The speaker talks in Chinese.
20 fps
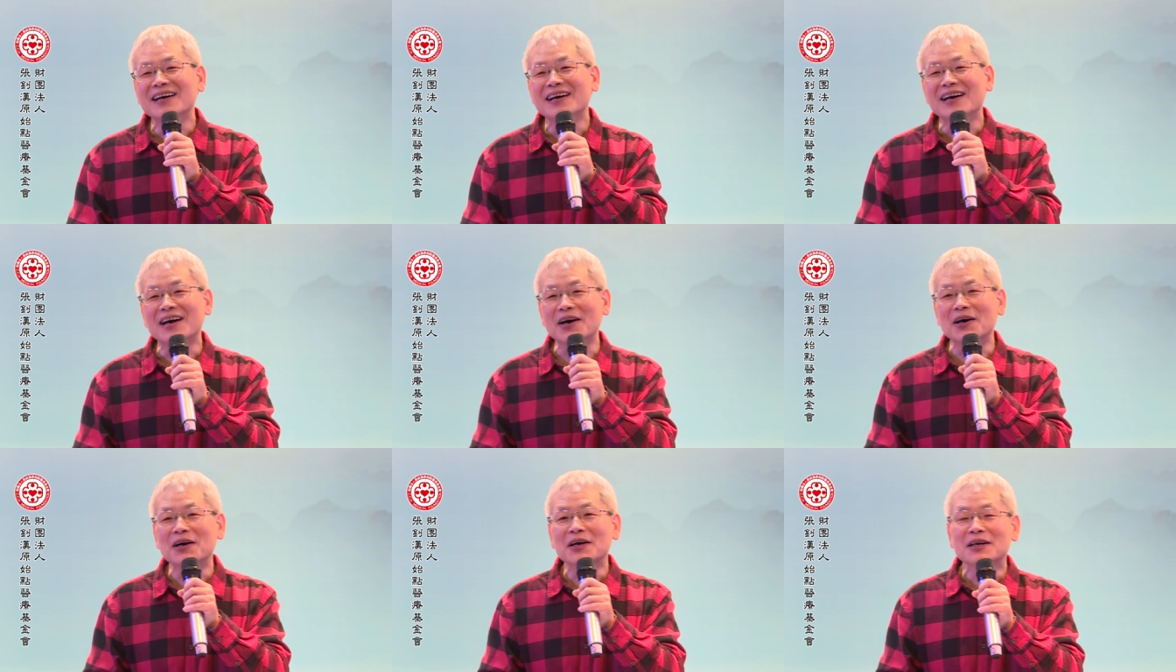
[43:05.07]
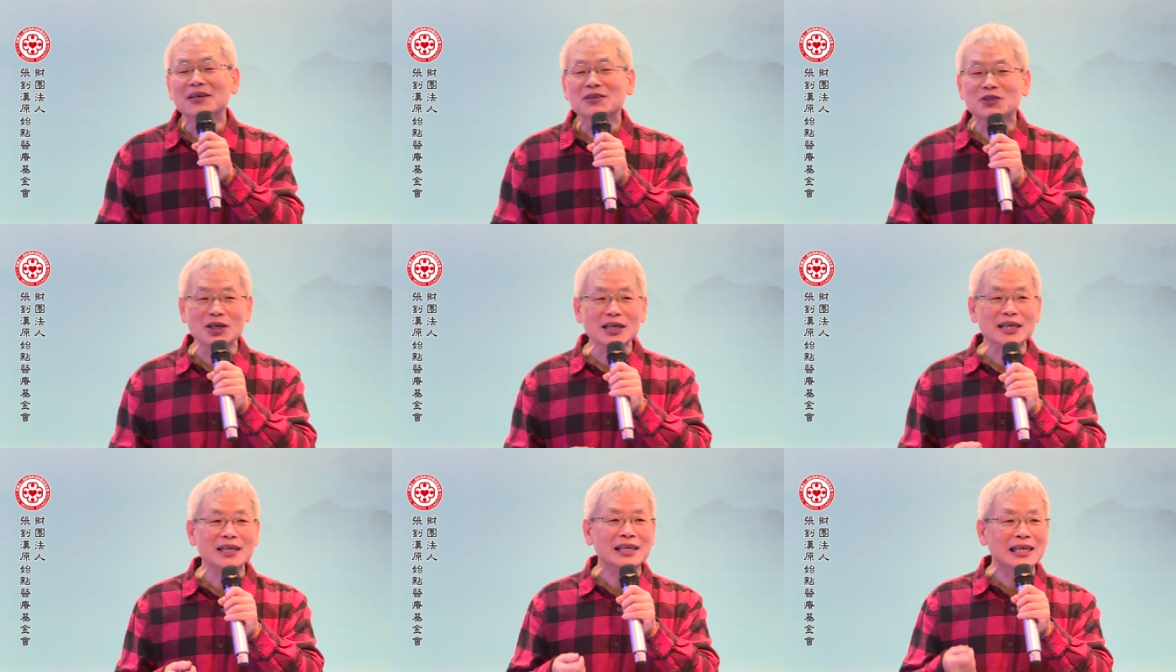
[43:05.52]
啊，
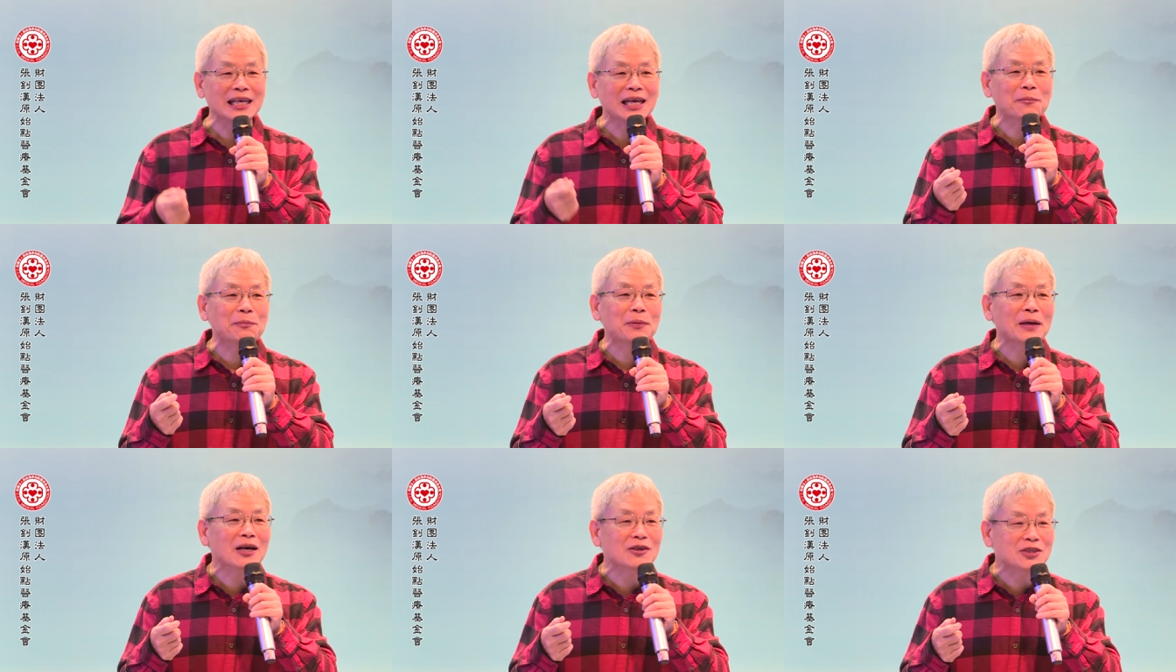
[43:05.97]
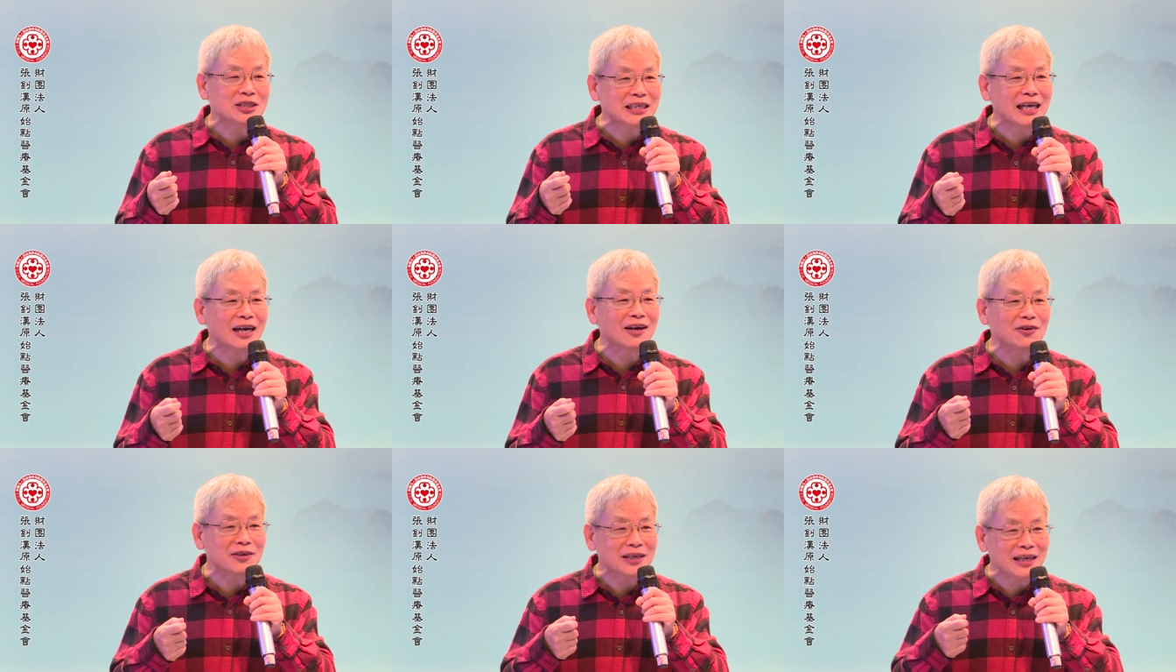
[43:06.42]
所以你也不要
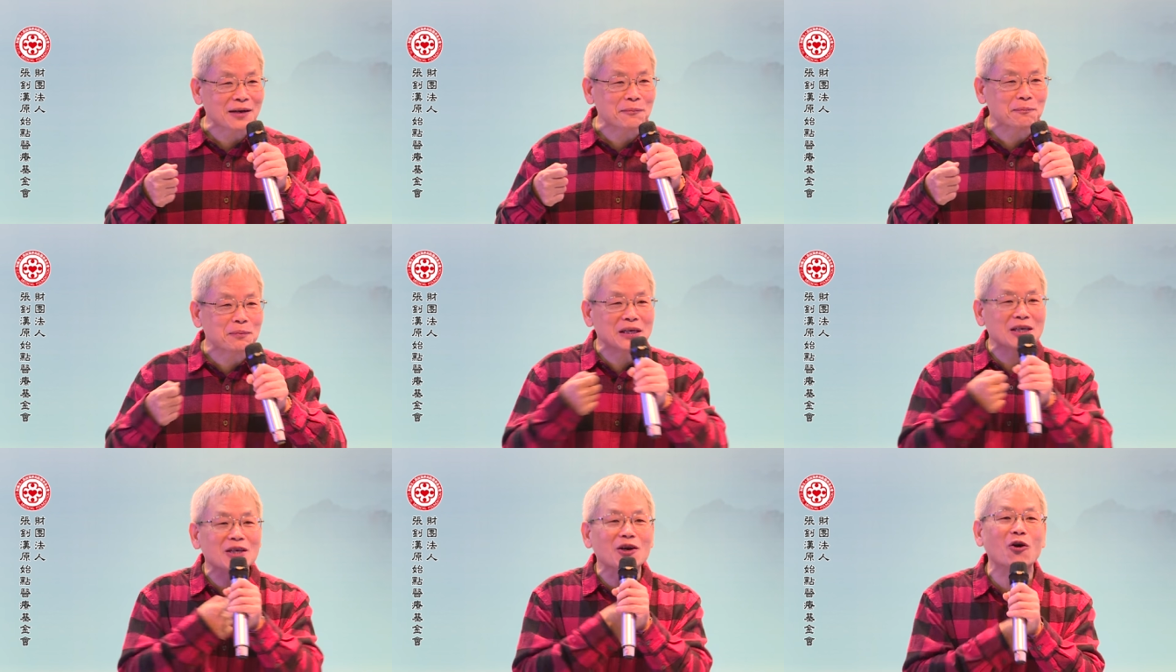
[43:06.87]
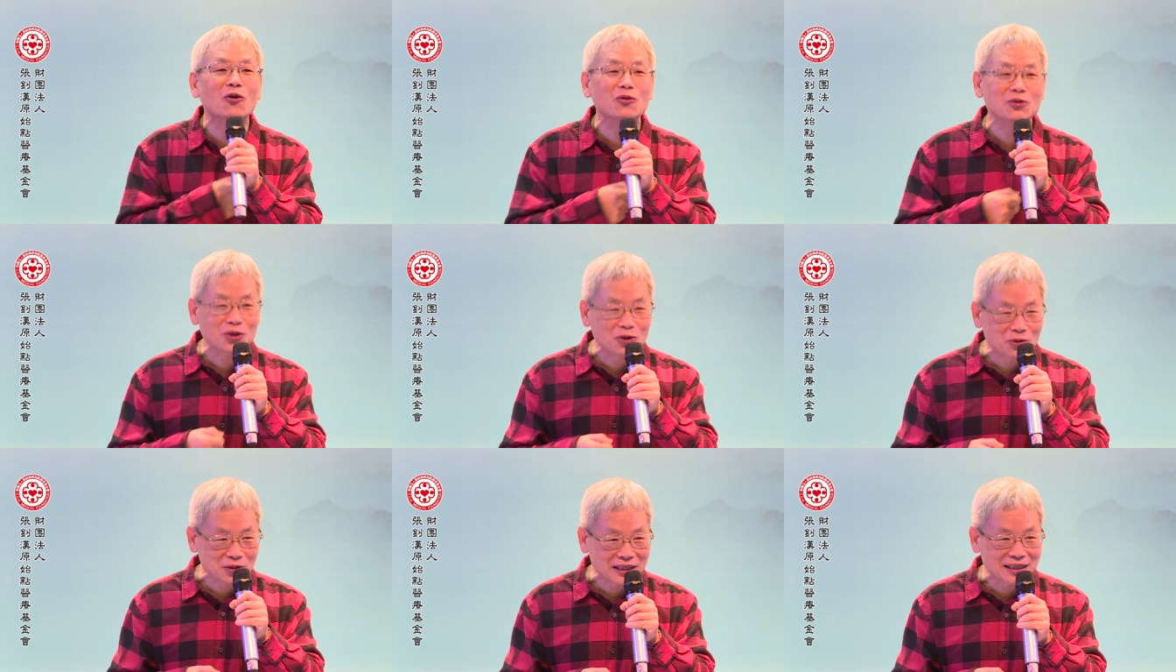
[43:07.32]
笑那个批红
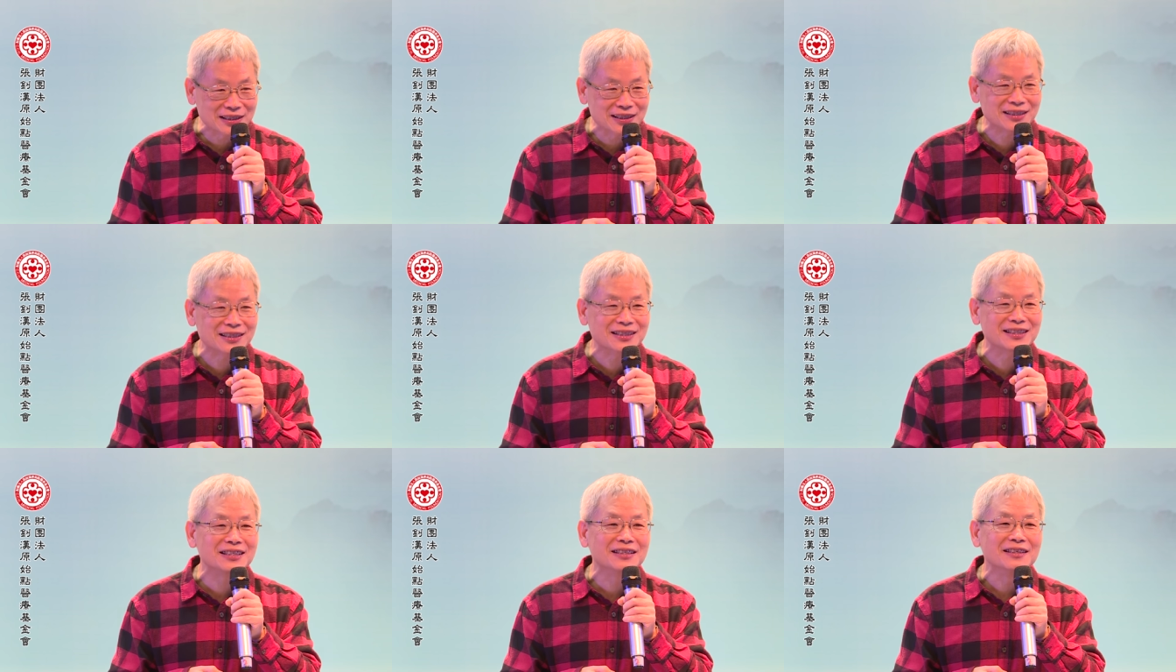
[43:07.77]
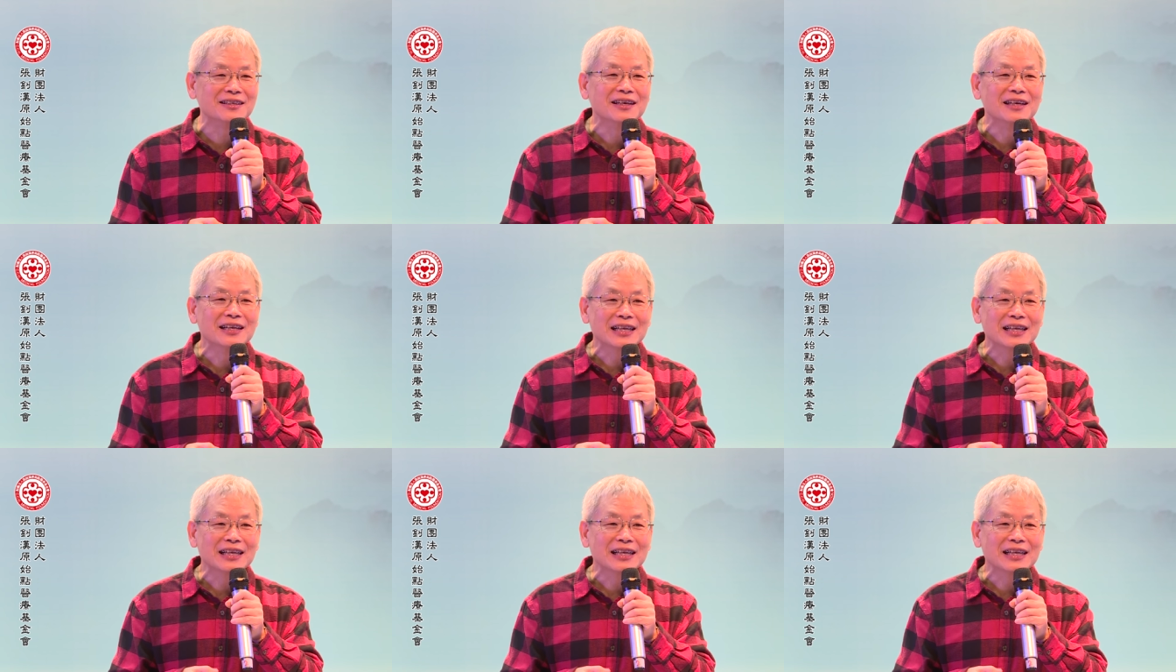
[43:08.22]
豆的事，